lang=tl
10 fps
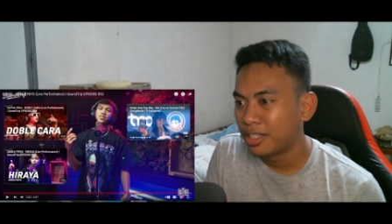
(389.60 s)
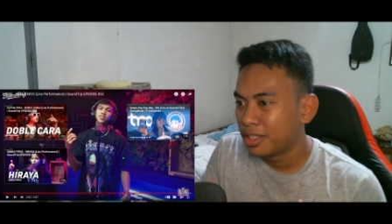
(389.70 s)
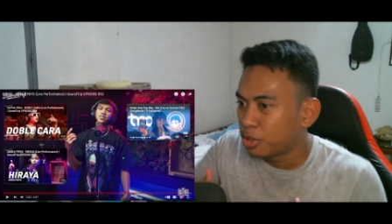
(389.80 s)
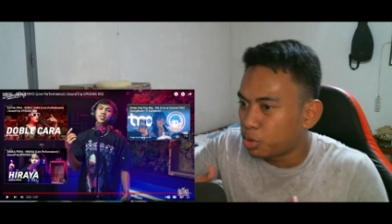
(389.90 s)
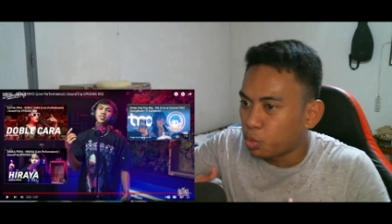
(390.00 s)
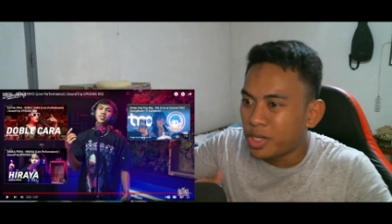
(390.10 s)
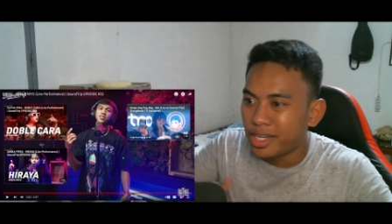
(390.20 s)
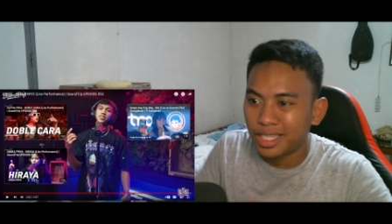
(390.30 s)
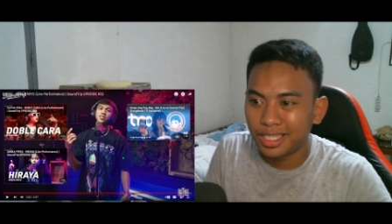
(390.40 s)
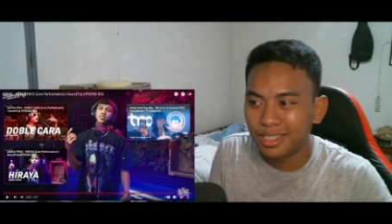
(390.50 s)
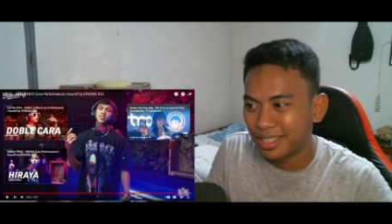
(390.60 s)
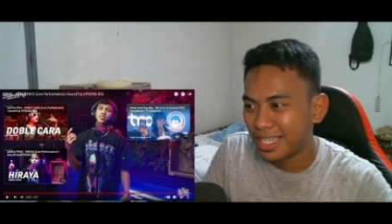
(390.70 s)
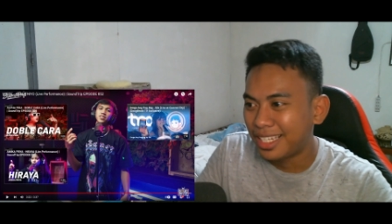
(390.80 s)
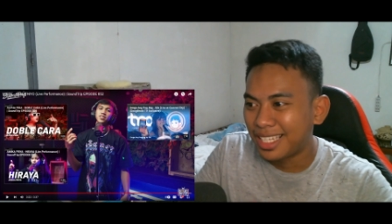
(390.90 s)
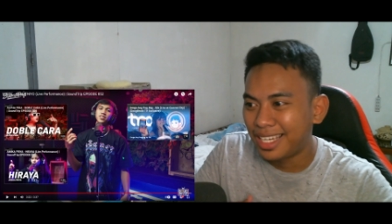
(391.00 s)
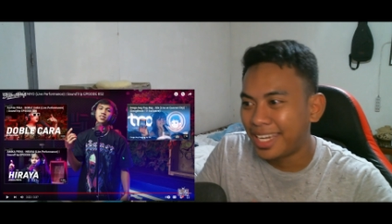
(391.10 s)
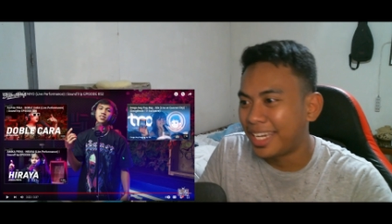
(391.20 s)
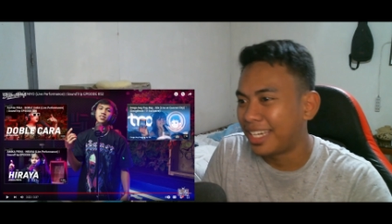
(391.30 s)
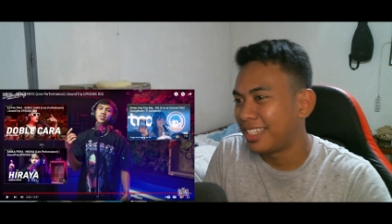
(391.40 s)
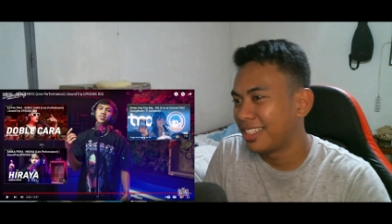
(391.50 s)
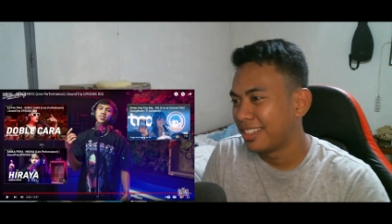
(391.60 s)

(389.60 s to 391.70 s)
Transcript: swag, ang galing.